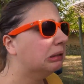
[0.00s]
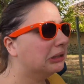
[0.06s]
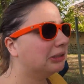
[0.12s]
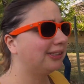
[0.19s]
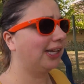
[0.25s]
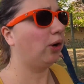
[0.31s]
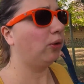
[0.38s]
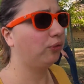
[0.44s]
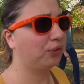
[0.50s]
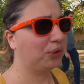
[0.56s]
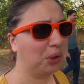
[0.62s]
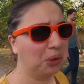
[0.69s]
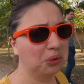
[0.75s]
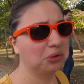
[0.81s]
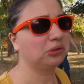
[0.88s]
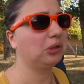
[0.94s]
sauf que
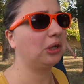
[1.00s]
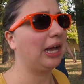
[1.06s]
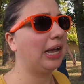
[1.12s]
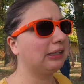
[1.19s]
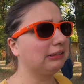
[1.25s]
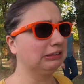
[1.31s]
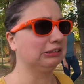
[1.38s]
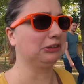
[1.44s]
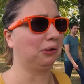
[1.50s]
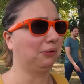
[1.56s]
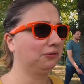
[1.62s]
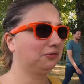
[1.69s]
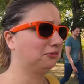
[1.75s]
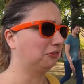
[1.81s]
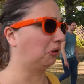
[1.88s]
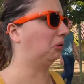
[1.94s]
aux horaires des
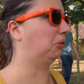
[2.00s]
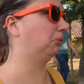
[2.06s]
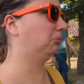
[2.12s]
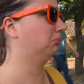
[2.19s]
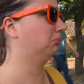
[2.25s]
enfants.